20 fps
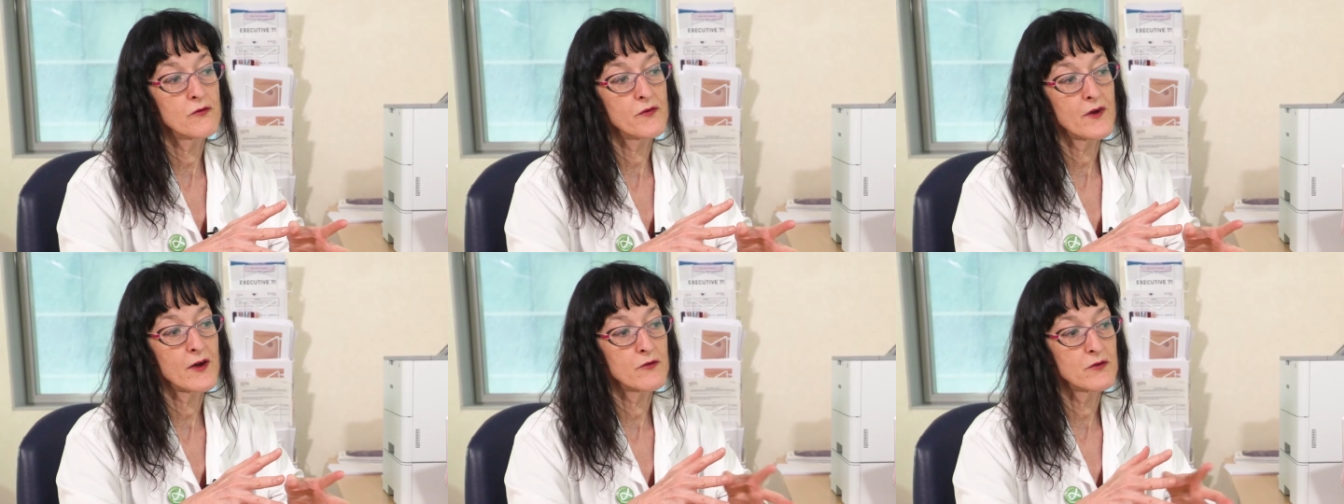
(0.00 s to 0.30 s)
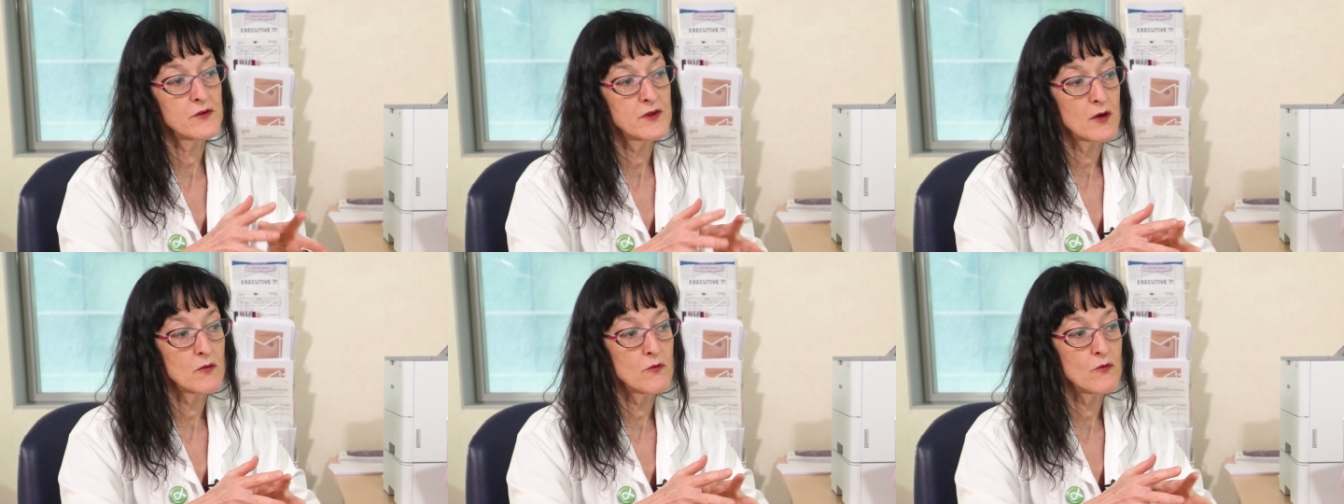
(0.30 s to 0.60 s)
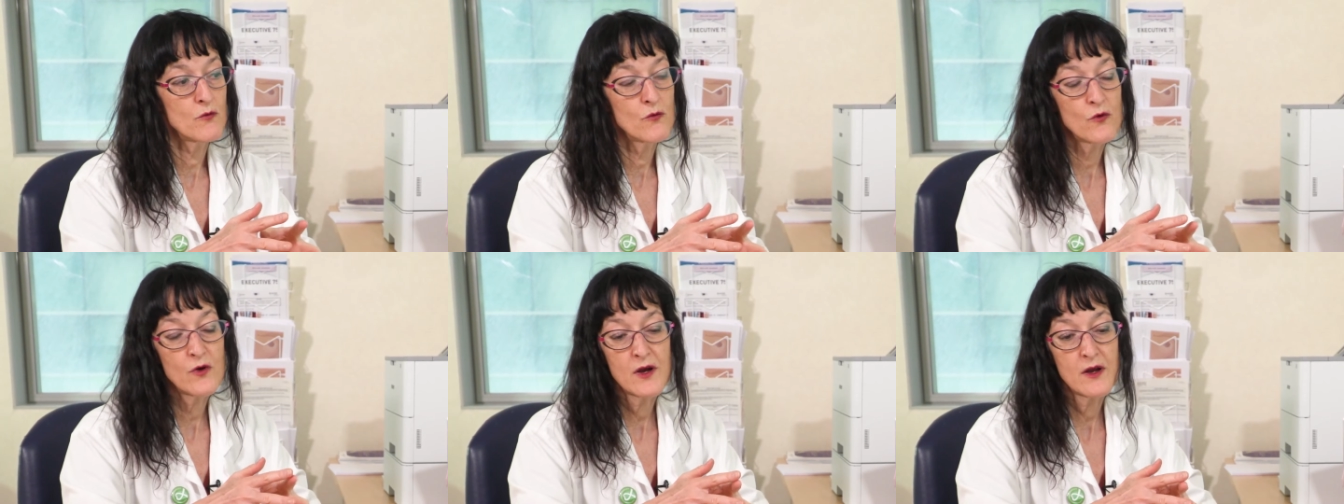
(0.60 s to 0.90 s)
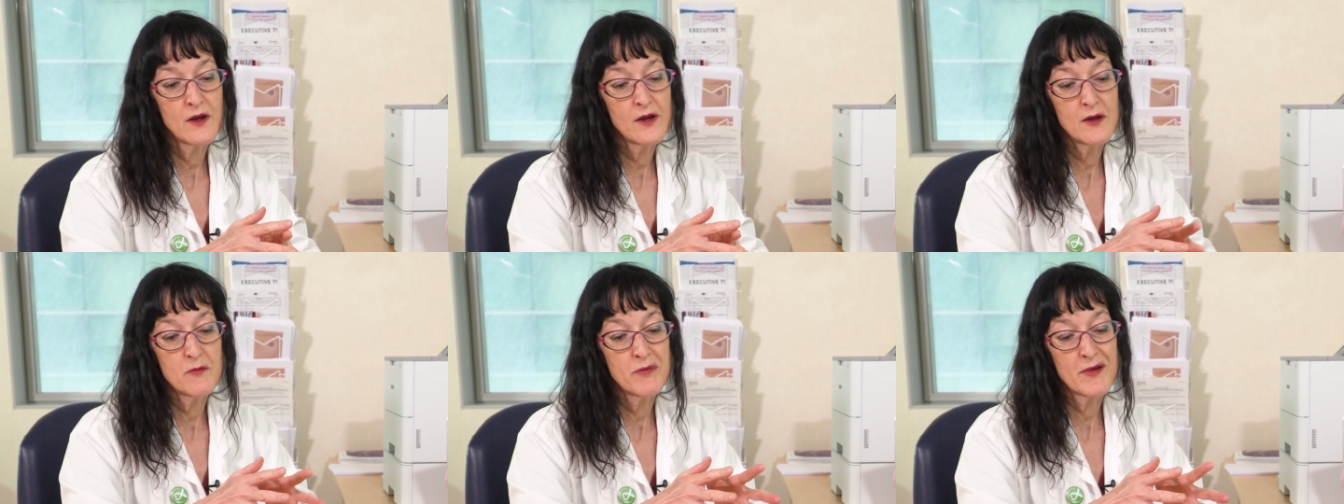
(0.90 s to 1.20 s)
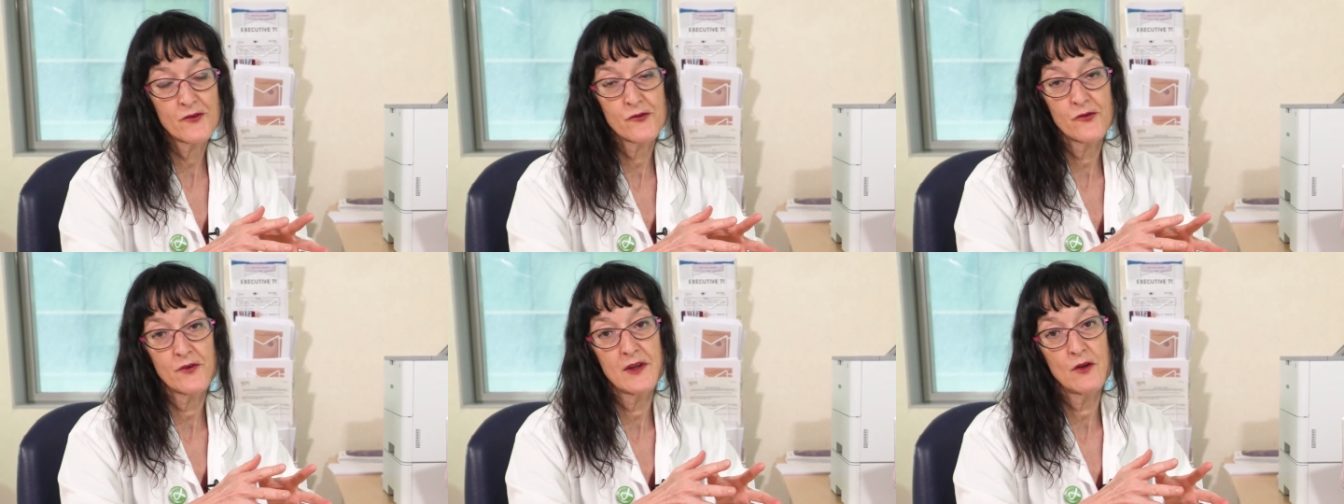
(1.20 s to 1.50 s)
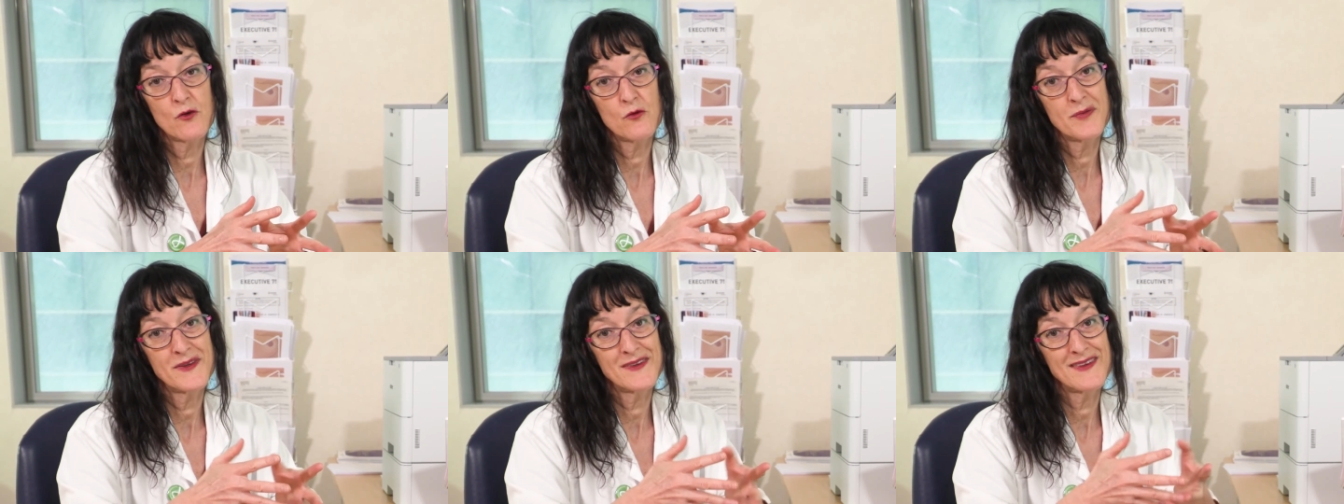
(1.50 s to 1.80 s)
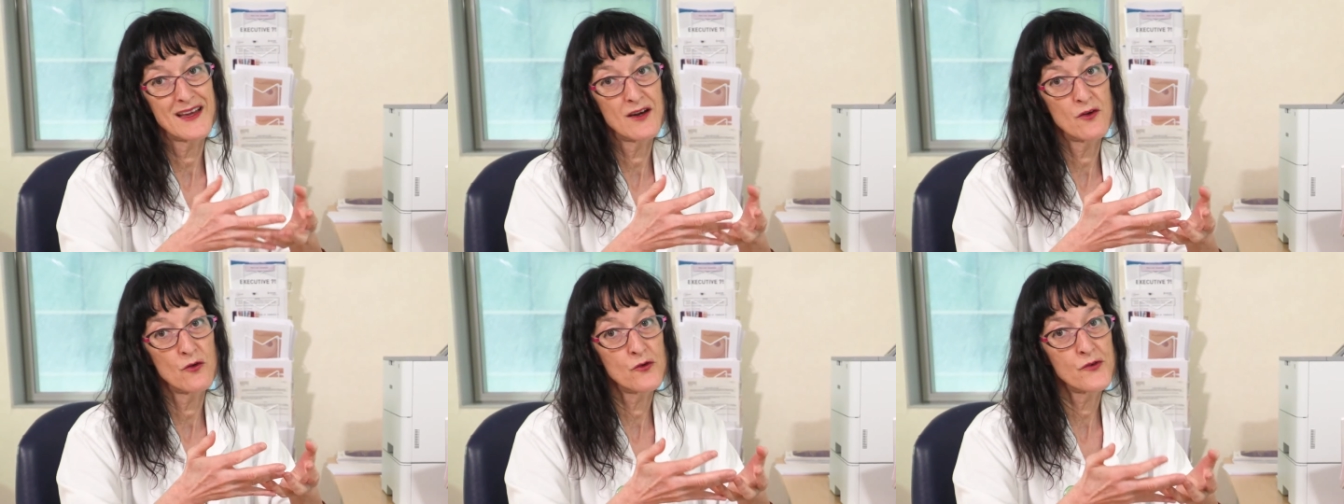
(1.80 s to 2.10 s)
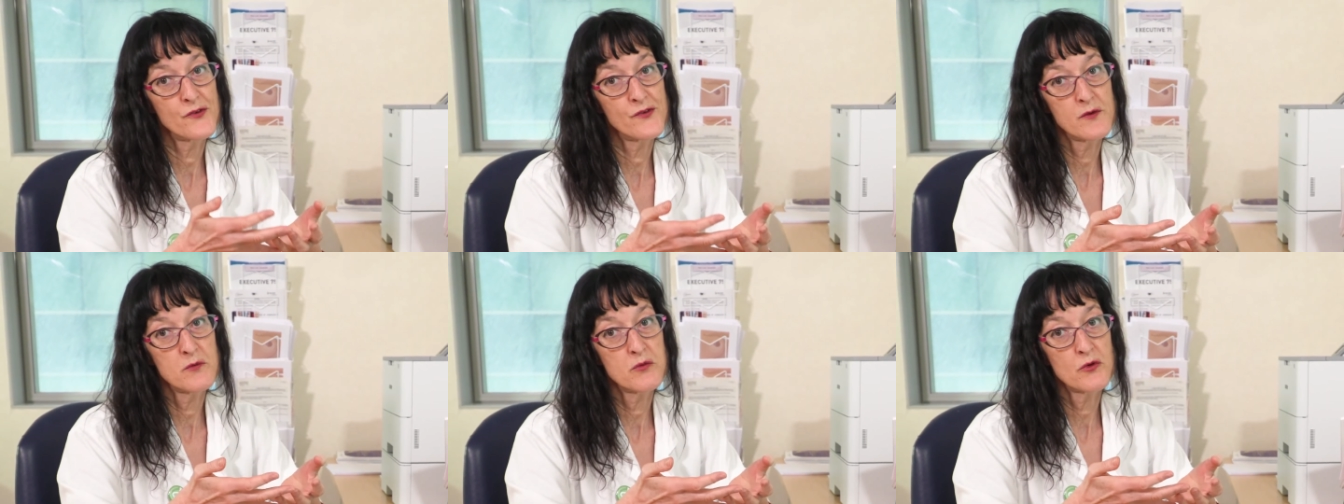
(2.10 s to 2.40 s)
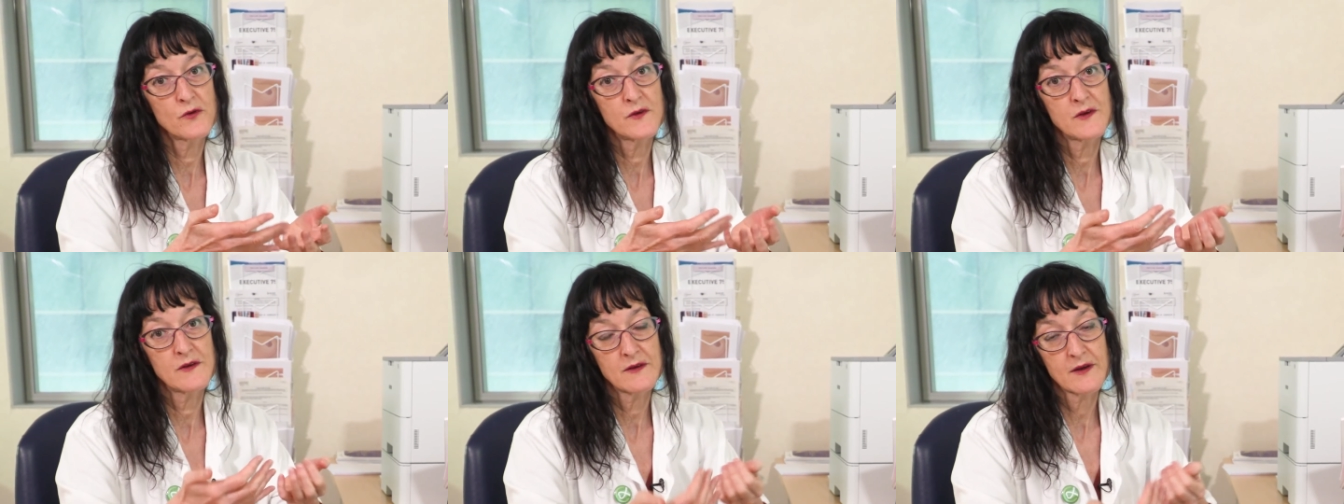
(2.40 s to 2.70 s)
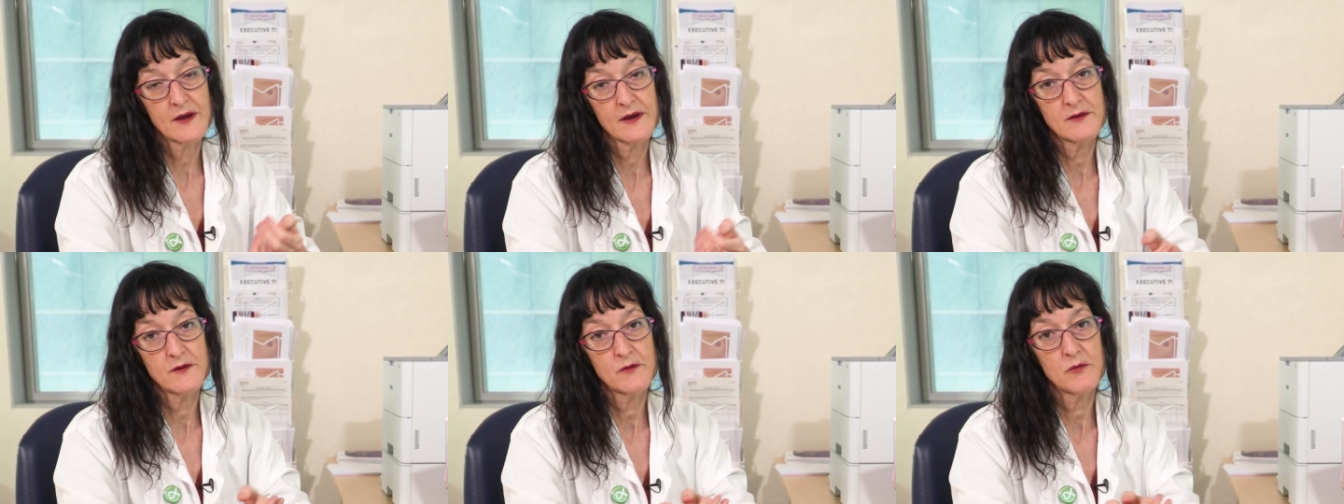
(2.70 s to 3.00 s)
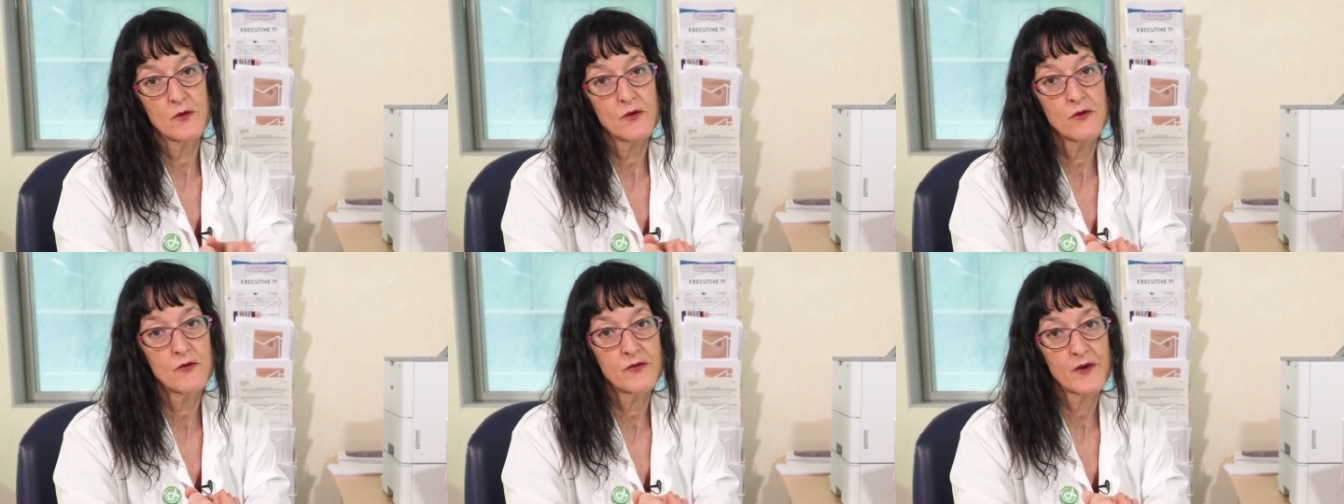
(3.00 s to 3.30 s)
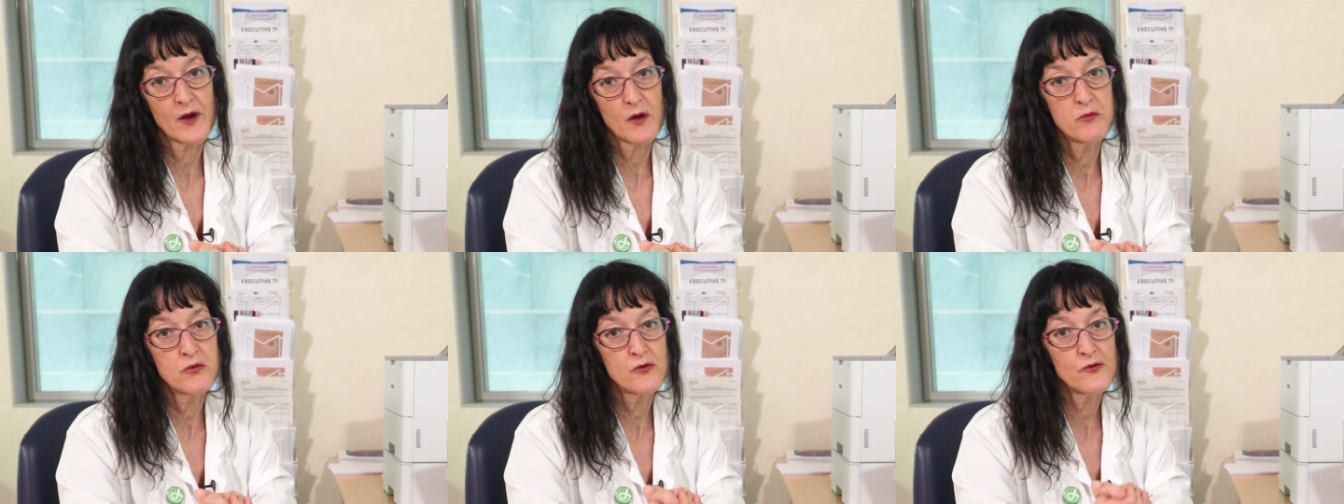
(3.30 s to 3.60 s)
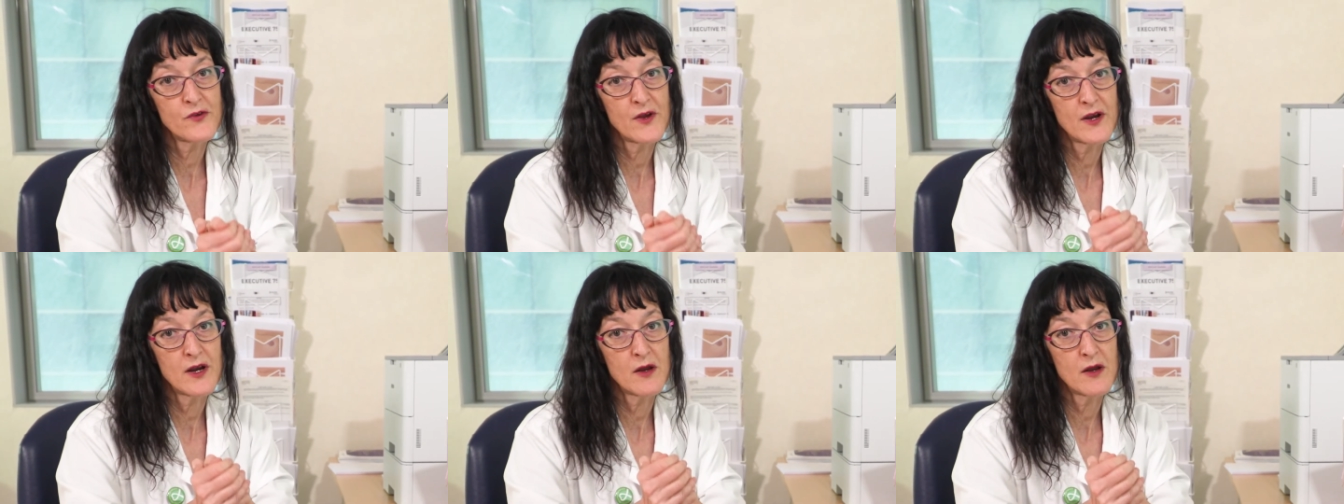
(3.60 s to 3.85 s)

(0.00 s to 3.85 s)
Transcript: faire venir moins les personnes à l'hôpital aussi pour des traitements, faire plus à